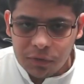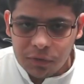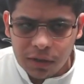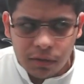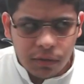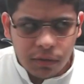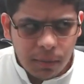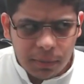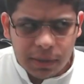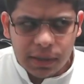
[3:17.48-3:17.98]

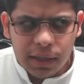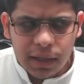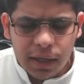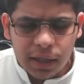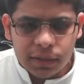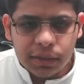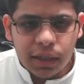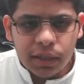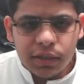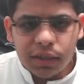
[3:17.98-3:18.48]
امريكيه
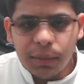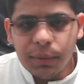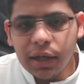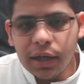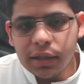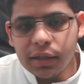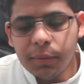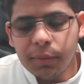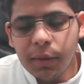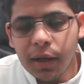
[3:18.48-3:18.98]
اعتقد شبكه
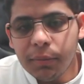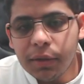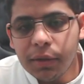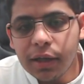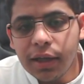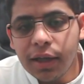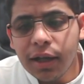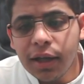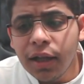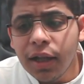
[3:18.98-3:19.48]
اخبار
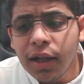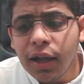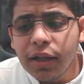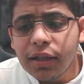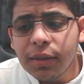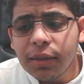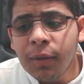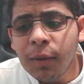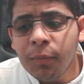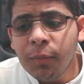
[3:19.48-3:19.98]
امريكيه
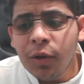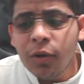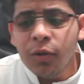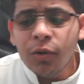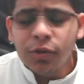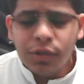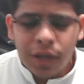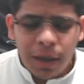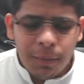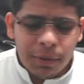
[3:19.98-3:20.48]
تمام انه
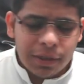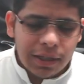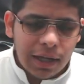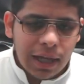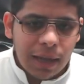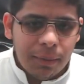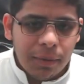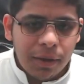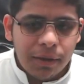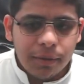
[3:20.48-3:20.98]
جابت
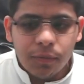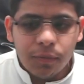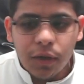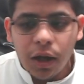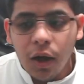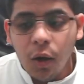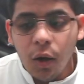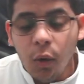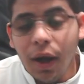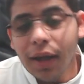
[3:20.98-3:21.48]
الخبر
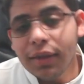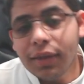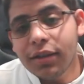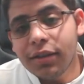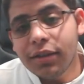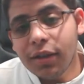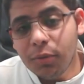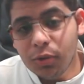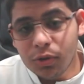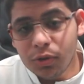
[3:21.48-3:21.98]
وحطت
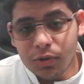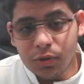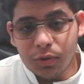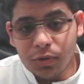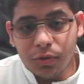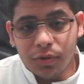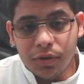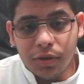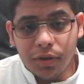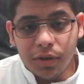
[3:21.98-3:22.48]
ابونتو
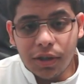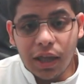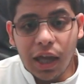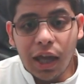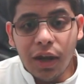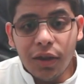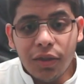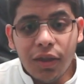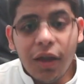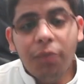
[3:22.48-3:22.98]

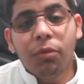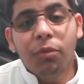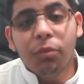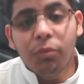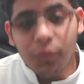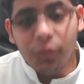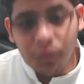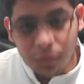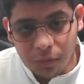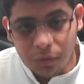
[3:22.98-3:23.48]
كان نظام
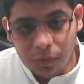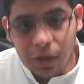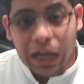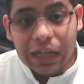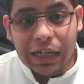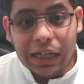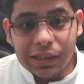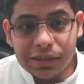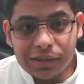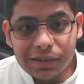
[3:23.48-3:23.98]

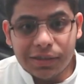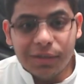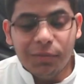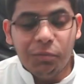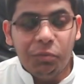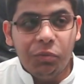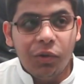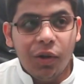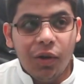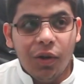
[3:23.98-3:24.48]
هاكرز
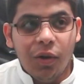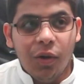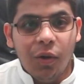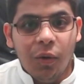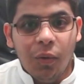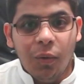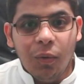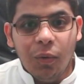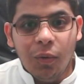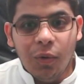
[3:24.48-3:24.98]

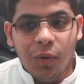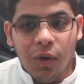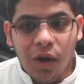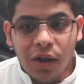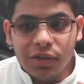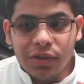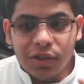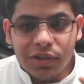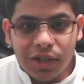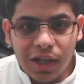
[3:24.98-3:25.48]

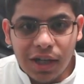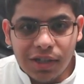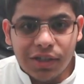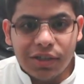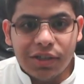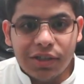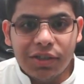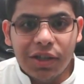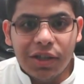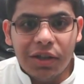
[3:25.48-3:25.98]
وحطت شاشه
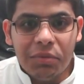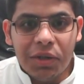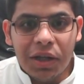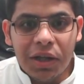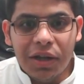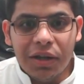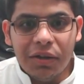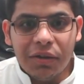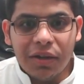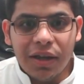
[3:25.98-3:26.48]

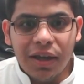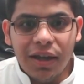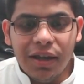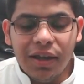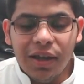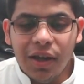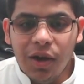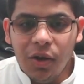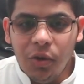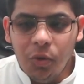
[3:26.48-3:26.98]
التيرمينال اوكي
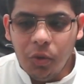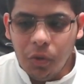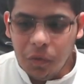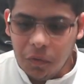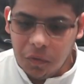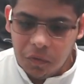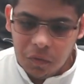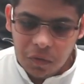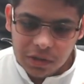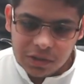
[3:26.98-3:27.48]

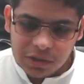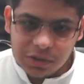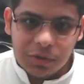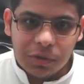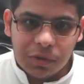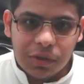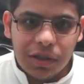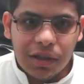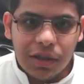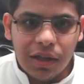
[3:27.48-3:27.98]
واسطر
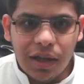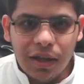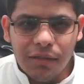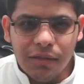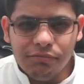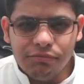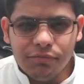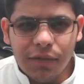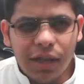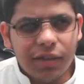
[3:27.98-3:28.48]
كذا
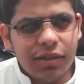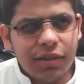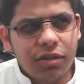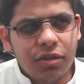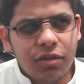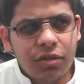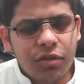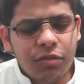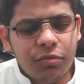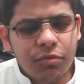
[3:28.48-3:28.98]
اعتقد
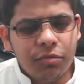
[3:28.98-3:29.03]
انهم